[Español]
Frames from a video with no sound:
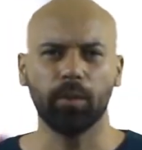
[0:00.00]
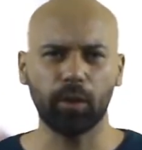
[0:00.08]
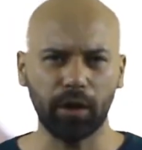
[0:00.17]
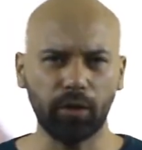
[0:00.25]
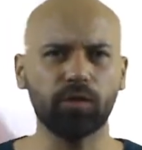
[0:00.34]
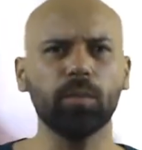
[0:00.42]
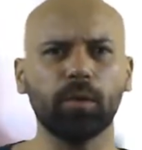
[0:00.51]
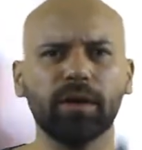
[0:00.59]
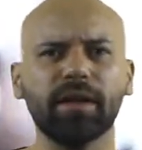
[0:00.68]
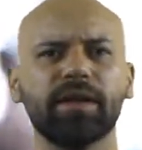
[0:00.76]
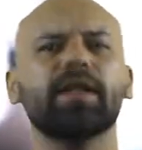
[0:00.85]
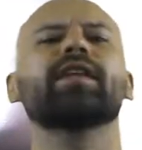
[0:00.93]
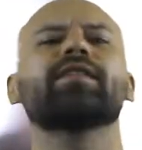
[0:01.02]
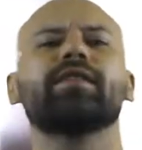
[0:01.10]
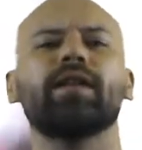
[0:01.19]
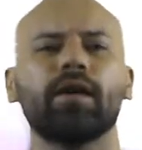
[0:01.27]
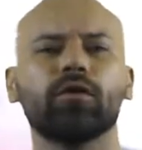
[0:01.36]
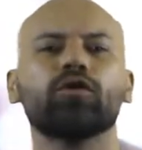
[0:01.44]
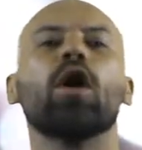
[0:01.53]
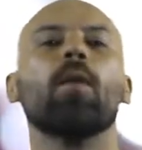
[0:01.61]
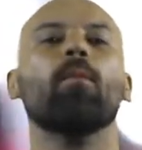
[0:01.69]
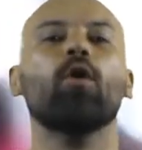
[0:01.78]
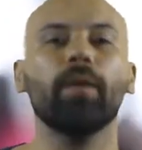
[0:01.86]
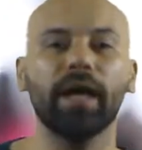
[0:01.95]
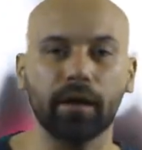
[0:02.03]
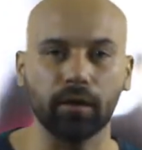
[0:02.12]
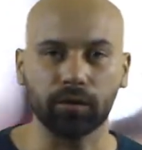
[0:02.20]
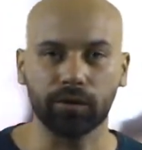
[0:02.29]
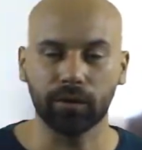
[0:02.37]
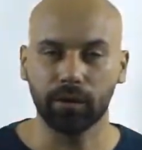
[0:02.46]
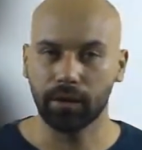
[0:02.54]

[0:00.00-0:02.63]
Por ello es importante ejercitarnos, movernos.